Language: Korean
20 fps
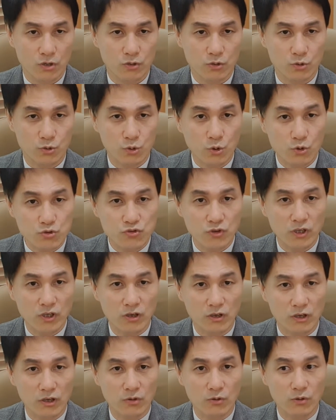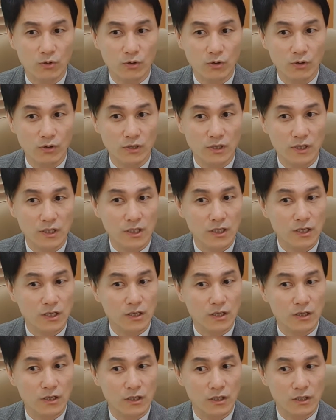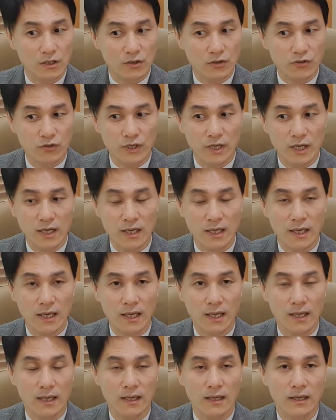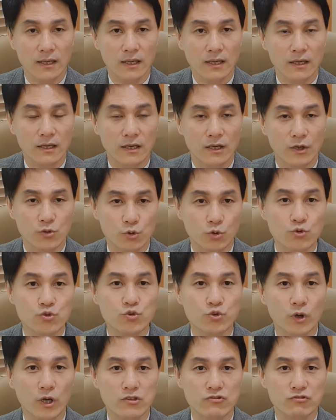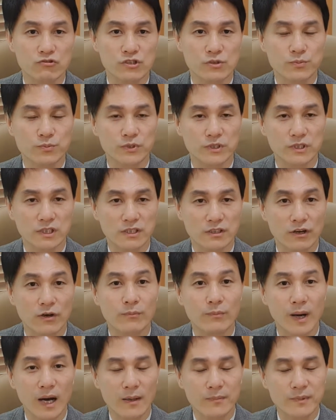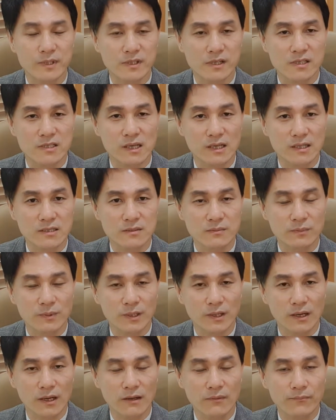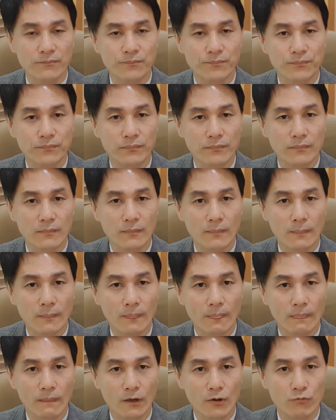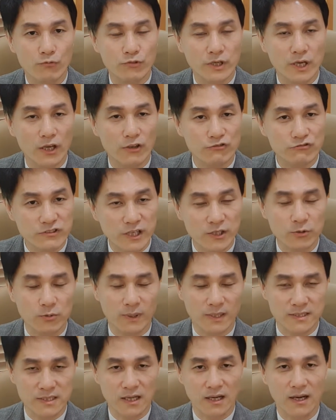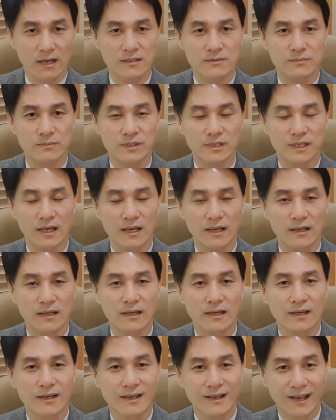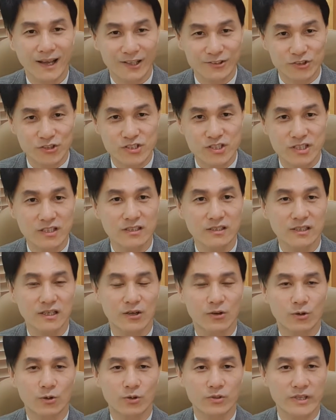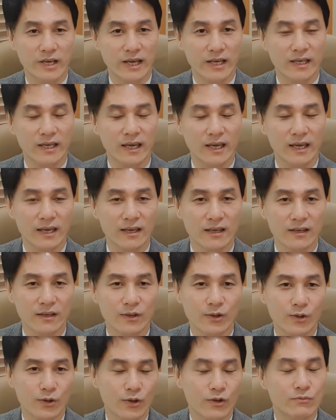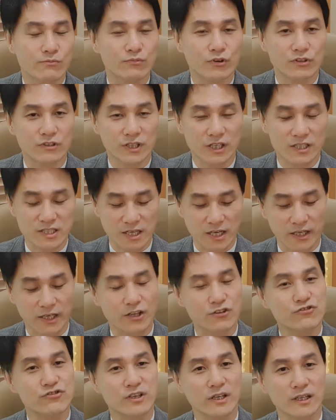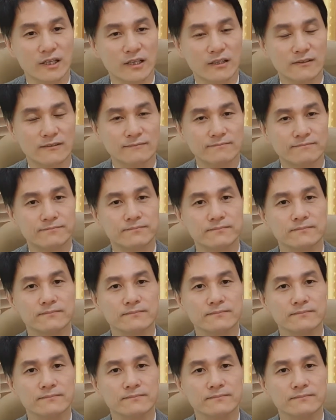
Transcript: 또 소중히 여기고 어, 귀하게 존중해주고 싶은 그런 마음이 들지 않습니까? 어, 위에 누나도 마찬가지입니다. 아주 친근하고 나에게 뭔가 잘해주잖아요.